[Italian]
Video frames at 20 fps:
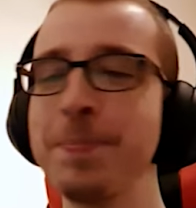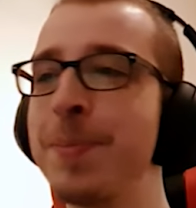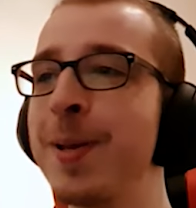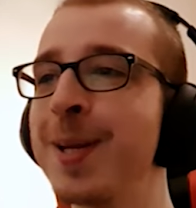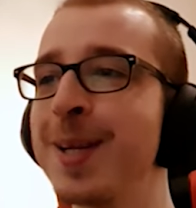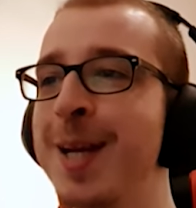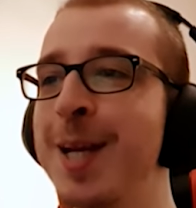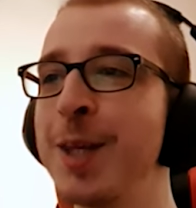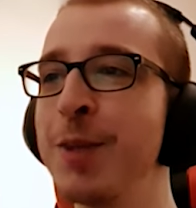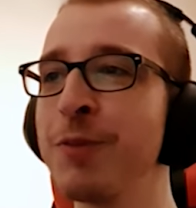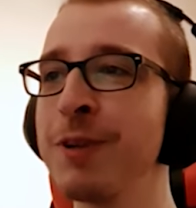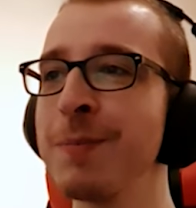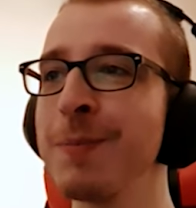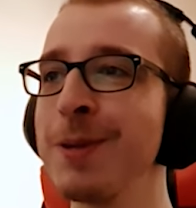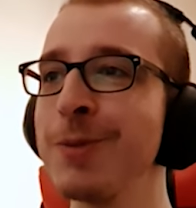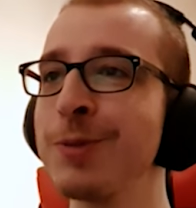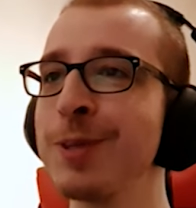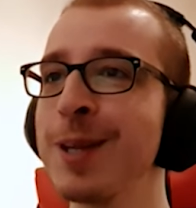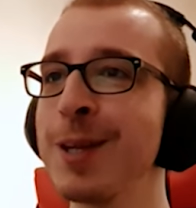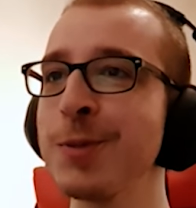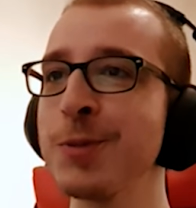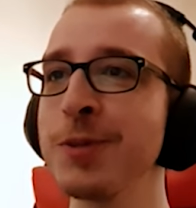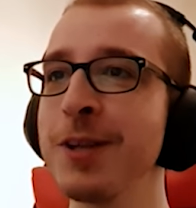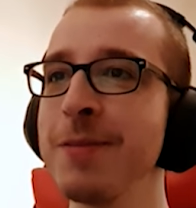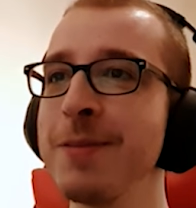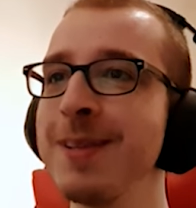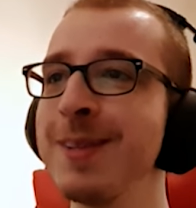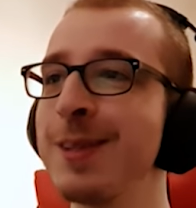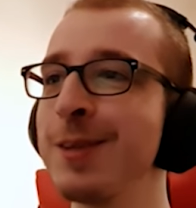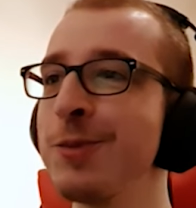Perché dovrebbe aiutare
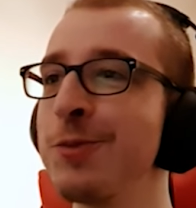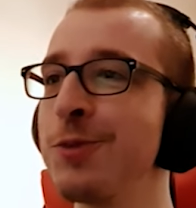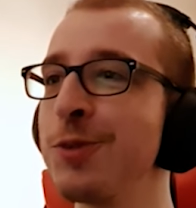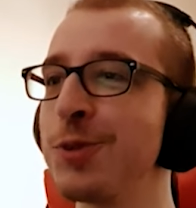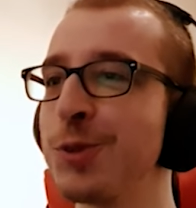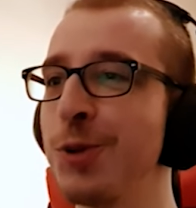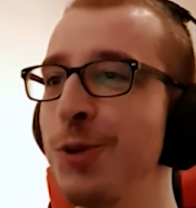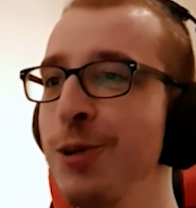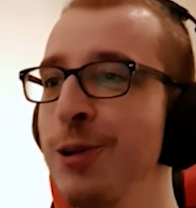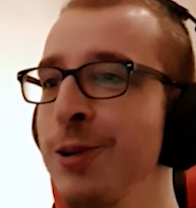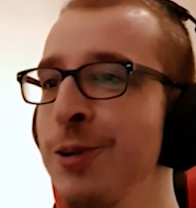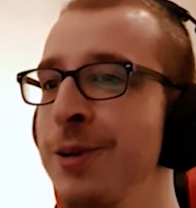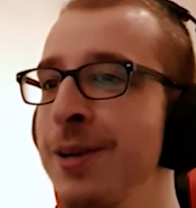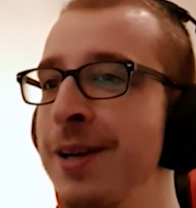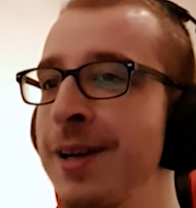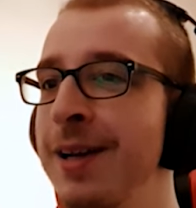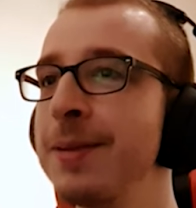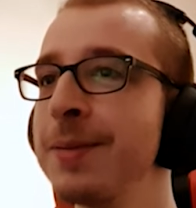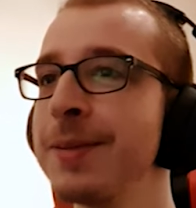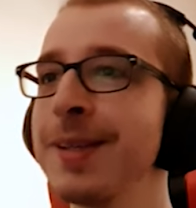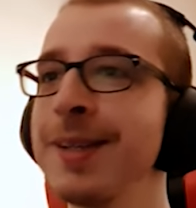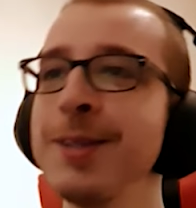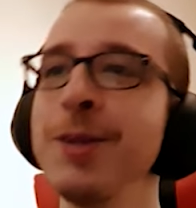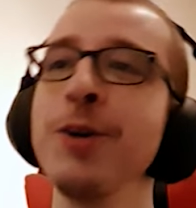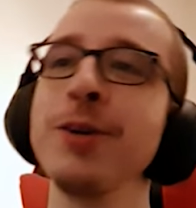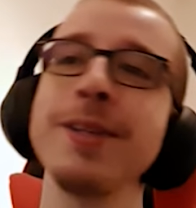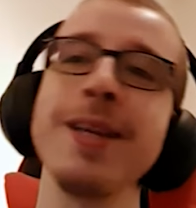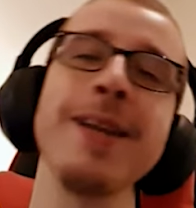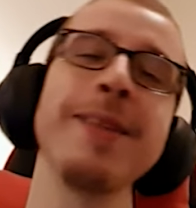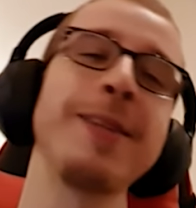solamente uno solo? Eh, no,
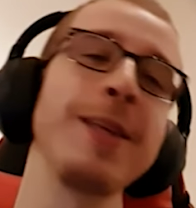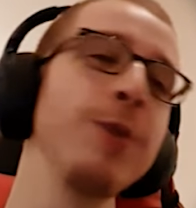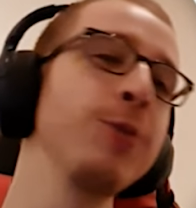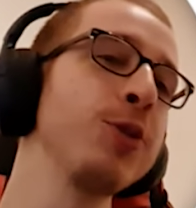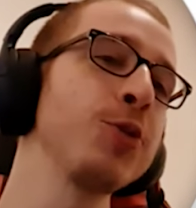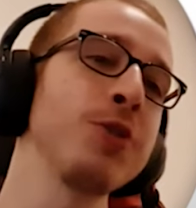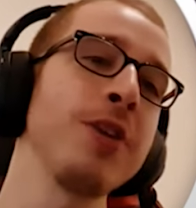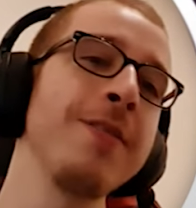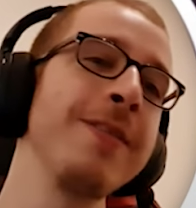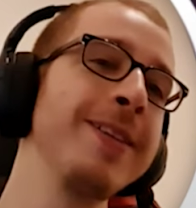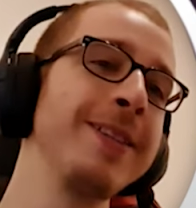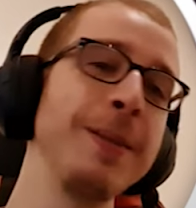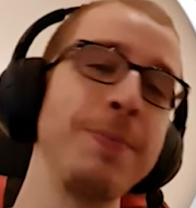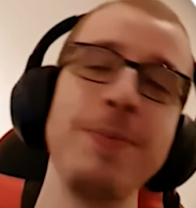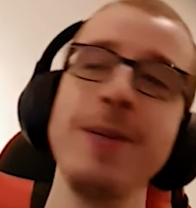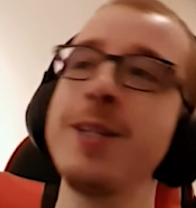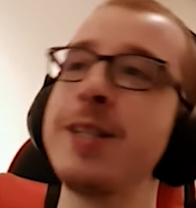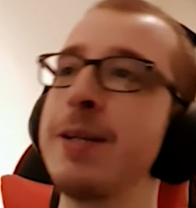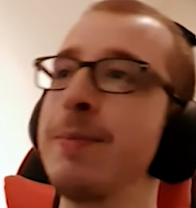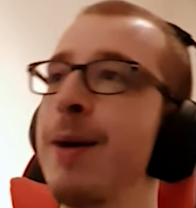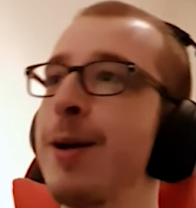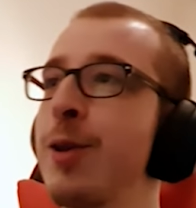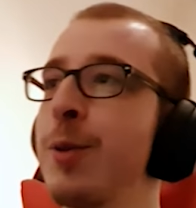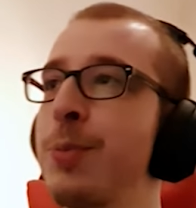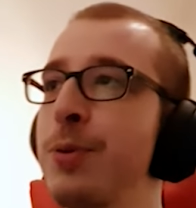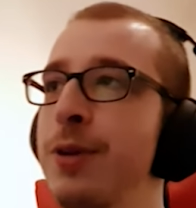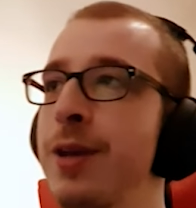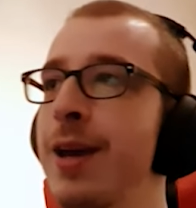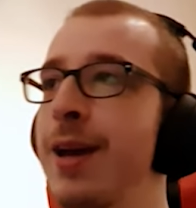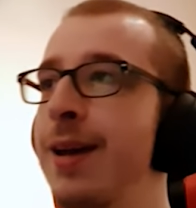niente, aiuto solamente Peach. Mario
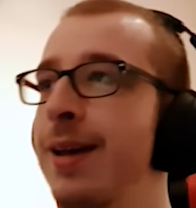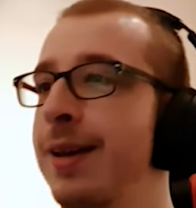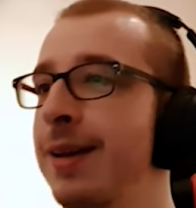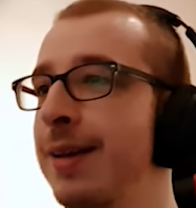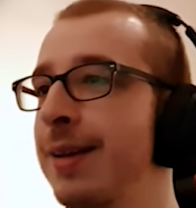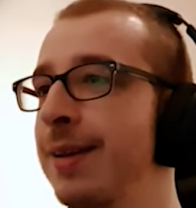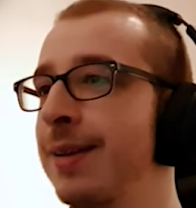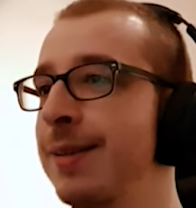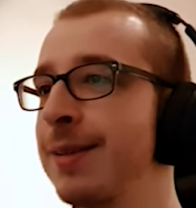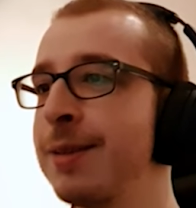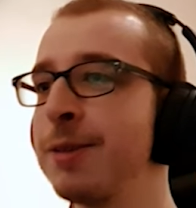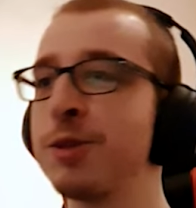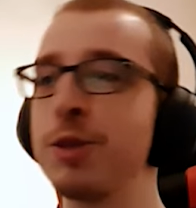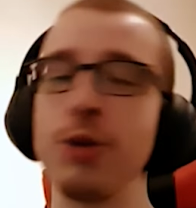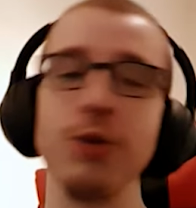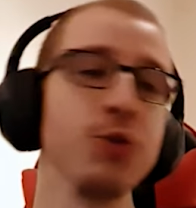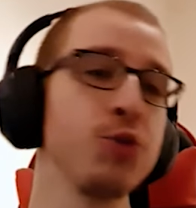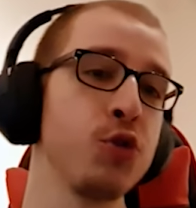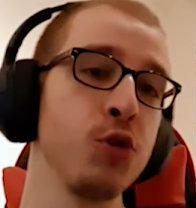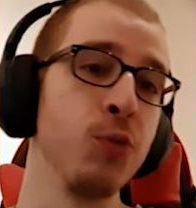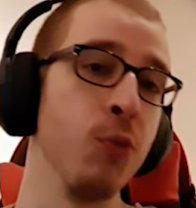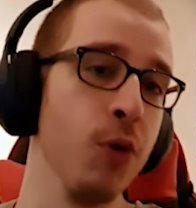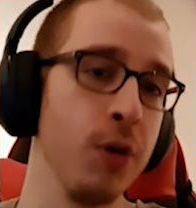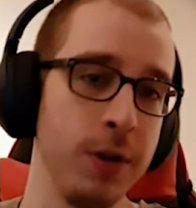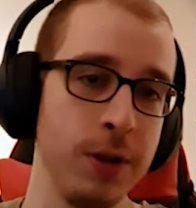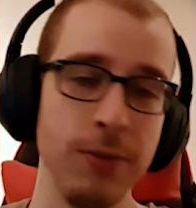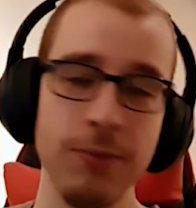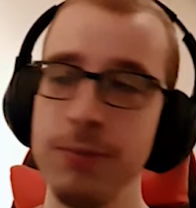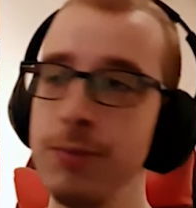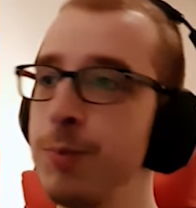poi è stronzo,
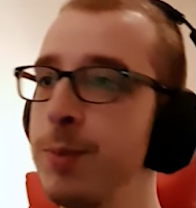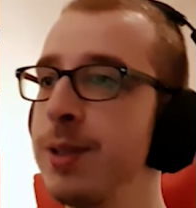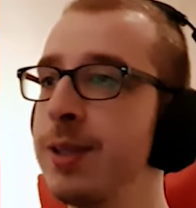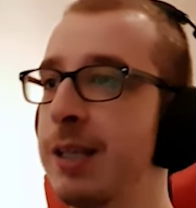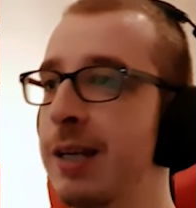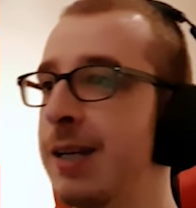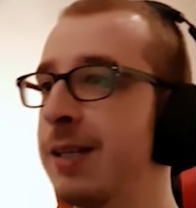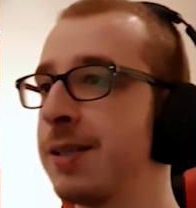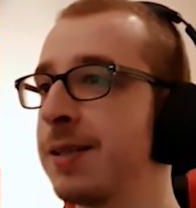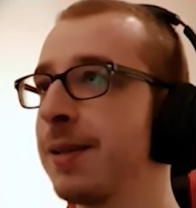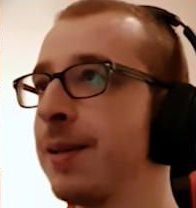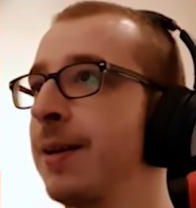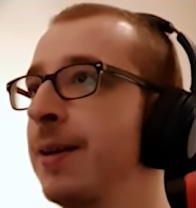muore, non mi interessa.